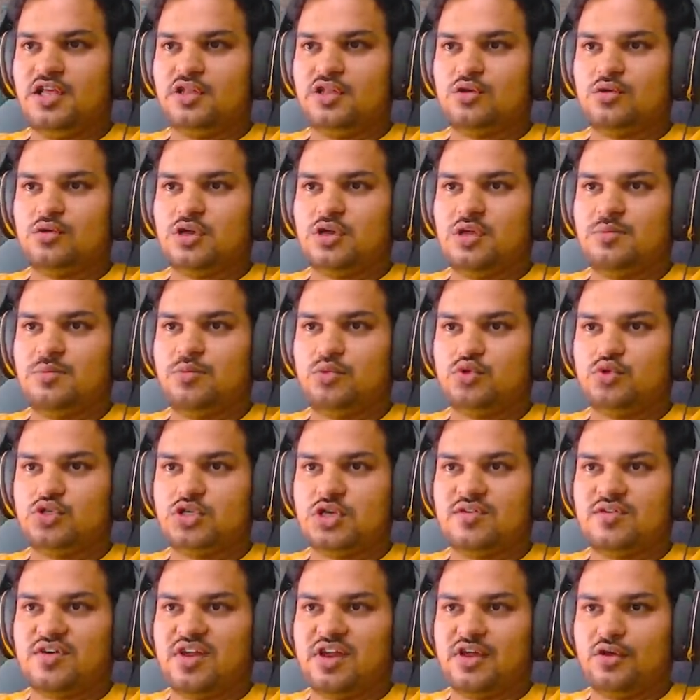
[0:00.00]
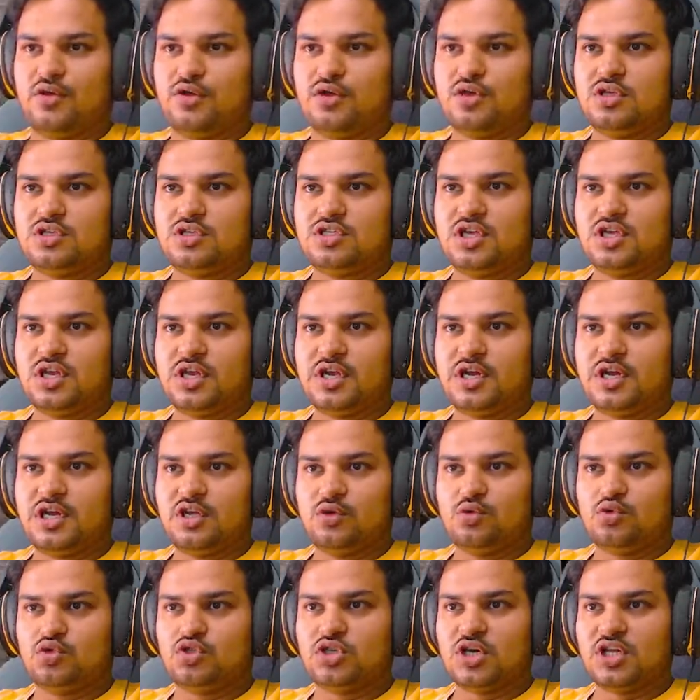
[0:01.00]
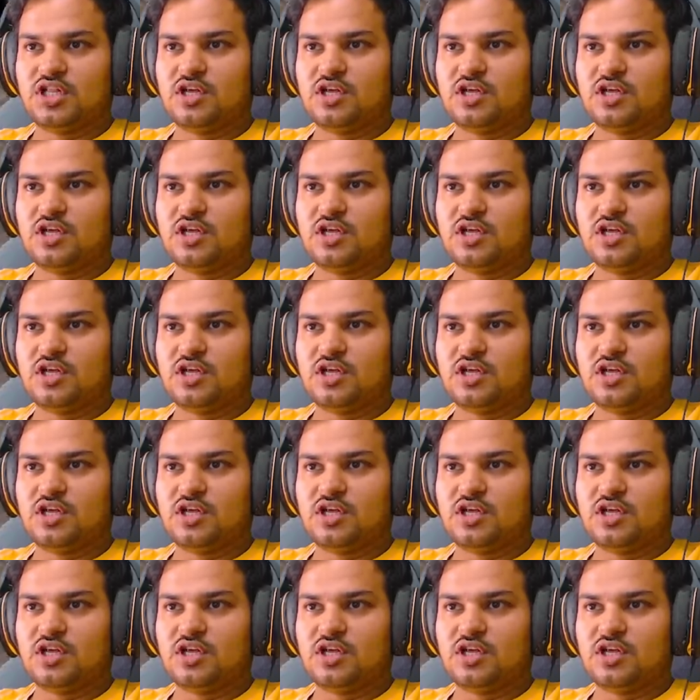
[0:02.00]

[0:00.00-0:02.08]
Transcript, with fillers: तो नहीं पूछने वाले क्योंकि इसके रेट ही कुछ ज़्यादा